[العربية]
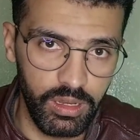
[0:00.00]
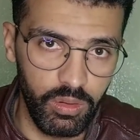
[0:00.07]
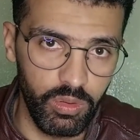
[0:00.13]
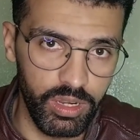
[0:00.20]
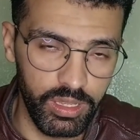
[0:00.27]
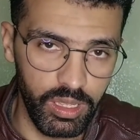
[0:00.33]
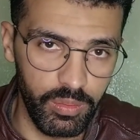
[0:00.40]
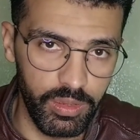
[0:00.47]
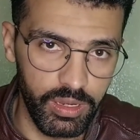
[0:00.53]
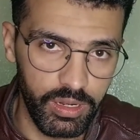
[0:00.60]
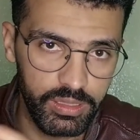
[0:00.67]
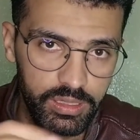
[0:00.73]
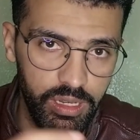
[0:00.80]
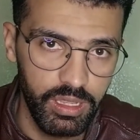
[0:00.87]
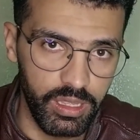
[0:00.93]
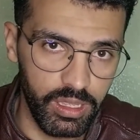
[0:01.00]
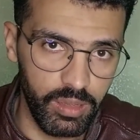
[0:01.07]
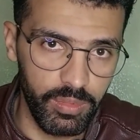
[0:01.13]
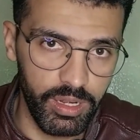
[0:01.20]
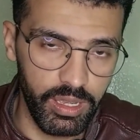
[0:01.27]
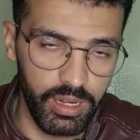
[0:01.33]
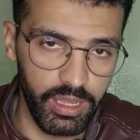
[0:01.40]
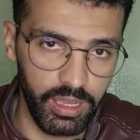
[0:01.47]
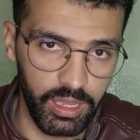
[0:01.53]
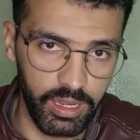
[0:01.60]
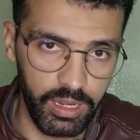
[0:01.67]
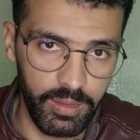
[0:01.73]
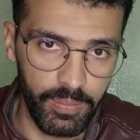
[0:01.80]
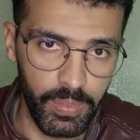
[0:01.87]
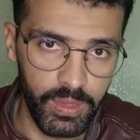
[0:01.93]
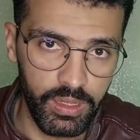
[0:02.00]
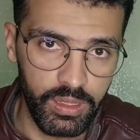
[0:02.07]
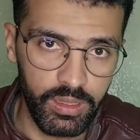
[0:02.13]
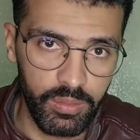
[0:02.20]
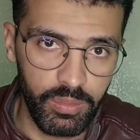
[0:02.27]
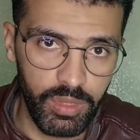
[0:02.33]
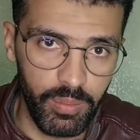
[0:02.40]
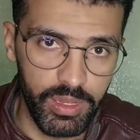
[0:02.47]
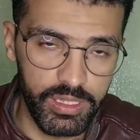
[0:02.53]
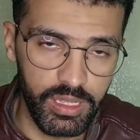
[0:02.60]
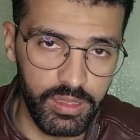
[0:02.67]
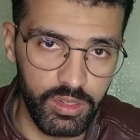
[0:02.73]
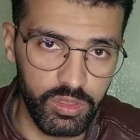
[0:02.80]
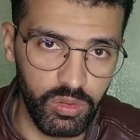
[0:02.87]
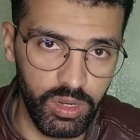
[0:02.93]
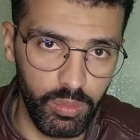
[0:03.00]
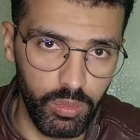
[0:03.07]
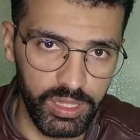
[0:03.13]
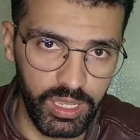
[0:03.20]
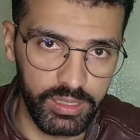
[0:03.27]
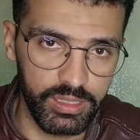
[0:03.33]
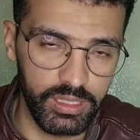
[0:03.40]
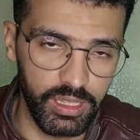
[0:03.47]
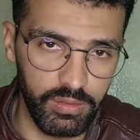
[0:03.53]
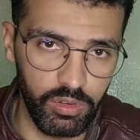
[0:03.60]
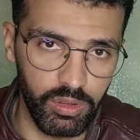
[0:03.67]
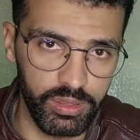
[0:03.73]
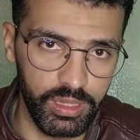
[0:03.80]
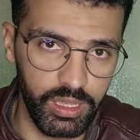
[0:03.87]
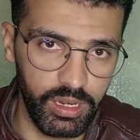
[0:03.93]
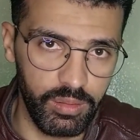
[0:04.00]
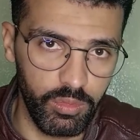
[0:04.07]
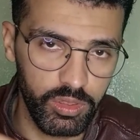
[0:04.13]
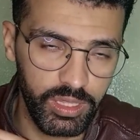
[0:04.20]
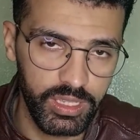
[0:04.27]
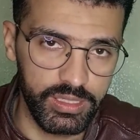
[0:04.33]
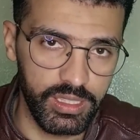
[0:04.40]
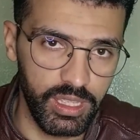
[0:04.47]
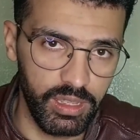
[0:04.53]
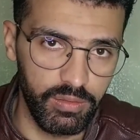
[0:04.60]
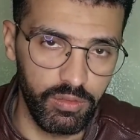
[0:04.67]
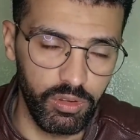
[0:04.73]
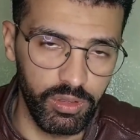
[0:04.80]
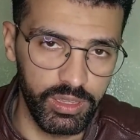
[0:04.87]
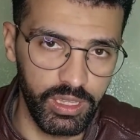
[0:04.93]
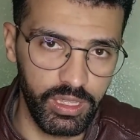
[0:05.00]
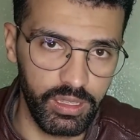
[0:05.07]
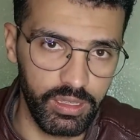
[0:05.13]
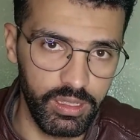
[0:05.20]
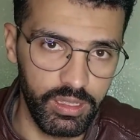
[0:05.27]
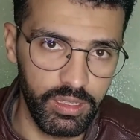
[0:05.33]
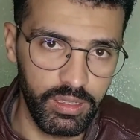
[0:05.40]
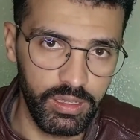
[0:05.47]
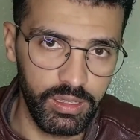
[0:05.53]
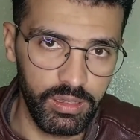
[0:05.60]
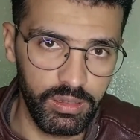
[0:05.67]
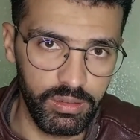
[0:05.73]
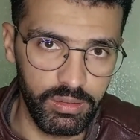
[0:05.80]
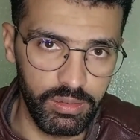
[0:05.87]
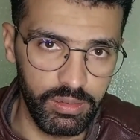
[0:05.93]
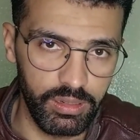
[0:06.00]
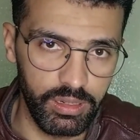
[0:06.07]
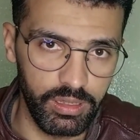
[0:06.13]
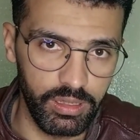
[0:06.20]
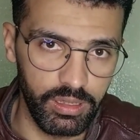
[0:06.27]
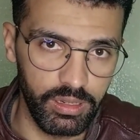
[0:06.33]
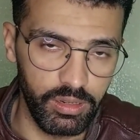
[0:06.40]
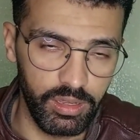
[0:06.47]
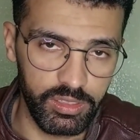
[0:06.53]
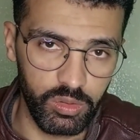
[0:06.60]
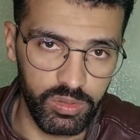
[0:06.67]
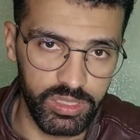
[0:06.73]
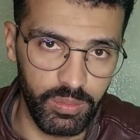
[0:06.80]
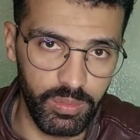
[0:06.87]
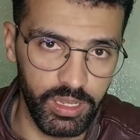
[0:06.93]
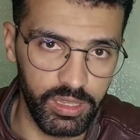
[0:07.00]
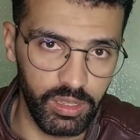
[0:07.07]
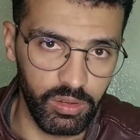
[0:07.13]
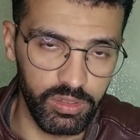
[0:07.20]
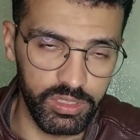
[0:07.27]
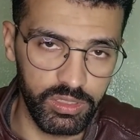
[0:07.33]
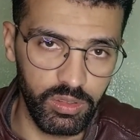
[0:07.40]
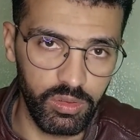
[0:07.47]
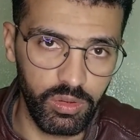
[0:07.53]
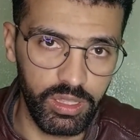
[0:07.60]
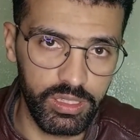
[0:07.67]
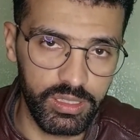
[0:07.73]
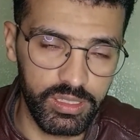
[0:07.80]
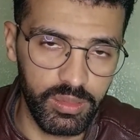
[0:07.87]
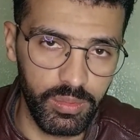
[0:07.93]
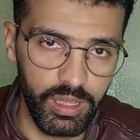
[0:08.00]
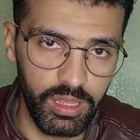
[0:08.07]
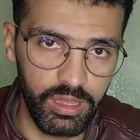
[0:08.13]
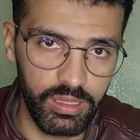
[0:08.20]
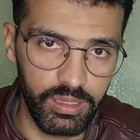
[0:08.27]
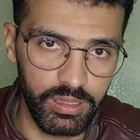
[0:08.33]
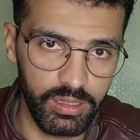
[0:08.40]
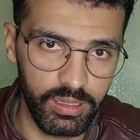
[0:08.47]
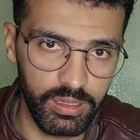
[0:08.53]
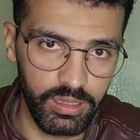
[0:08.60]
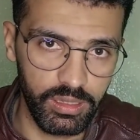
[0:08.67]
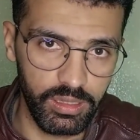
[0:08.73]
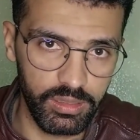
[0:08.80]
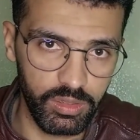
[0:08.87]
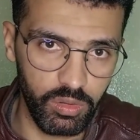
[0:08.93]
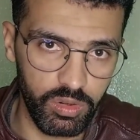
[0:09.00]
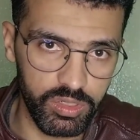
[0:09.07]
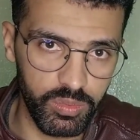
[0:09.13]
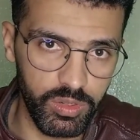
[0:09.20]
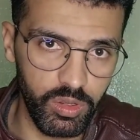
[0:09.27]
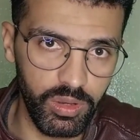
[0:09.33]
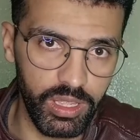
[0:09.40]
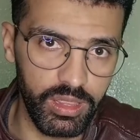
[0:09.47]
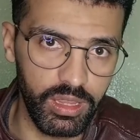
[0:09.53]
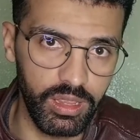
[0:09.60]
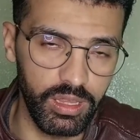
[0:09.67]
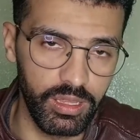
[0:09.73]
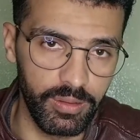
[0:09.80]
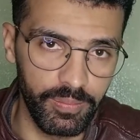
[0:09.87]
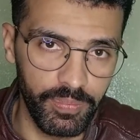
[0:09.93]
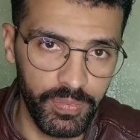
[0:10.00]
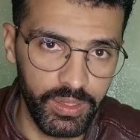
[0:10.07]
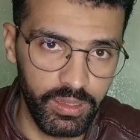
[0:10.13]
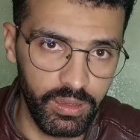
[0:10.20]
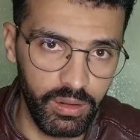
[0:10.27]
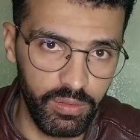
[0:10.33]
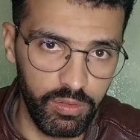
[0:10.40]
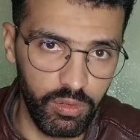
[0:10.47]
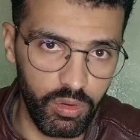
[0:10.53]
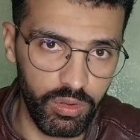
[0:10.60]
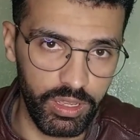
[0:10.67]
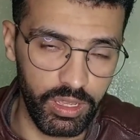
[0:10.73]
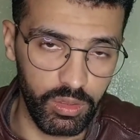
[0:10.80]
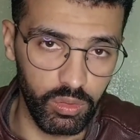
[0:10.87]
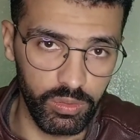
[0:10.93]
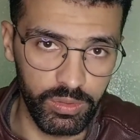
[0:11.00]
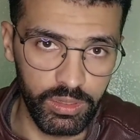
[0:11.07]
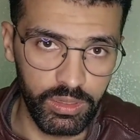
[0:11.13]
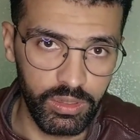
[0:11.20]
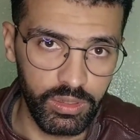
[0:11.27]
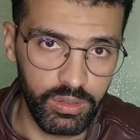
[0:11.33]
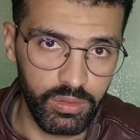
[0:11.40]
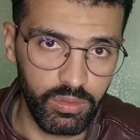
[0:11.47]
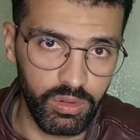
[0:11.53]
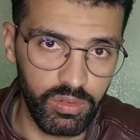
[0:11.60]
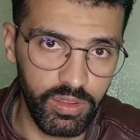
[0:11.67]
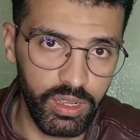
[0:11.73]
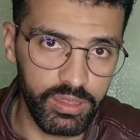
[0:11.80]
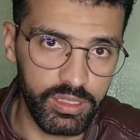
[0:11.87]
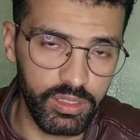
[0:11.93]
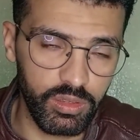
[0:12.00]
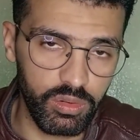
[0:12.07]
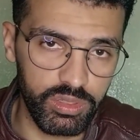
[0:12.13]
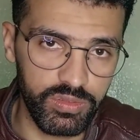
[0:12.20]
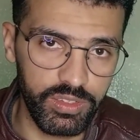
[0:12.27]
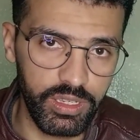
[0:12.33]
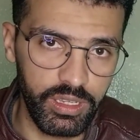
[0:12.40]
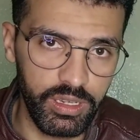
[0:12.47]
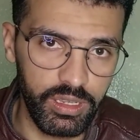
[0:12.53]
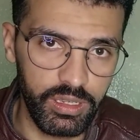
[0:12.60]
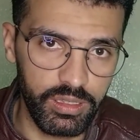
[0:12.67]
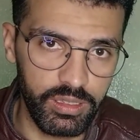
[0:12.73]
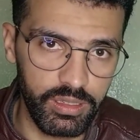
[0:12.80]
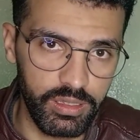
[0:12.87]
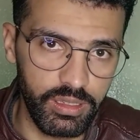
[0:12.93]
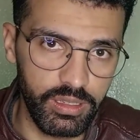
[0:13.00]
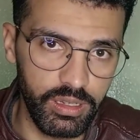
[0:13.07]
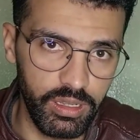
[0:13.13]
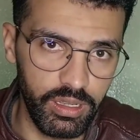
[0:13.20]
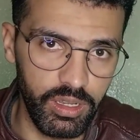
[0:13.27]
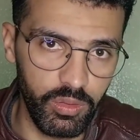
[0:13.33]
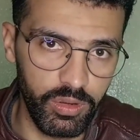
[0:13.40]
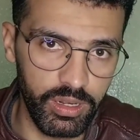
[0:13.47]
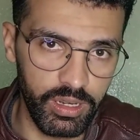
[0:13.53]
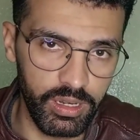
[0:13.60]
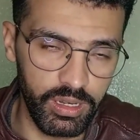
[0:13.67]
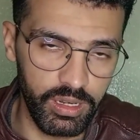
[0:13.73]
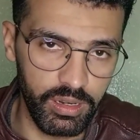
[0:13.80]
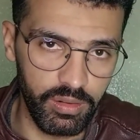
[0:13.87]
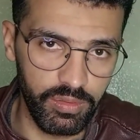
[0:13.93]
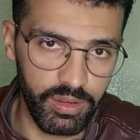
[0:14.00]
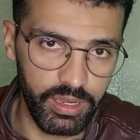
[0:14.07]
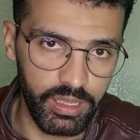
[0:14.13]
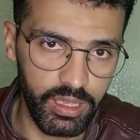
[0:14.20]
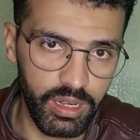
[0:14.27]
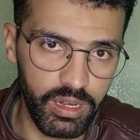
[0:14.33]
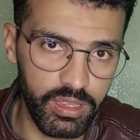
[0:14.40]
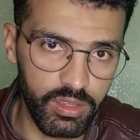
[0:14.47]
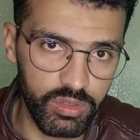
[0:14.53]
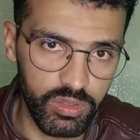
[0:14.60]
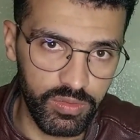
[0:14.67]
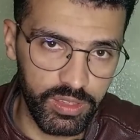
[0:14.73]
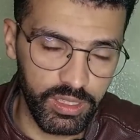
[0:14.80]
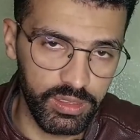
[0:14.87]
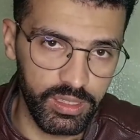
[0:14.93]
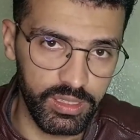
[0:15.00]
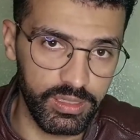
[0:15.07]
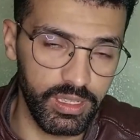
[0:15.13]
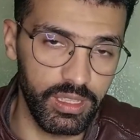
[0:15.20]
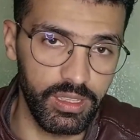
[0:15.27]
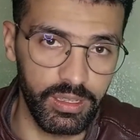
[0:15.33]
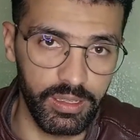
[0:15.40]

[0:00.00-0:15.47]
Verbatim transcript: اولا كبيره ثانيا كبيره الى اخره بحال مثلا درتو لا موتريسيتي فولونتير لا موتريسيتي انفولونتير لا سونسيبيليتي كونسيون دوك غادي تكتب هاد تخرج منه هاد الفروع هادو كل فرع غادي تخرج فيه يعني العناوين الفرعيه اللي درتو في ذاك الدرس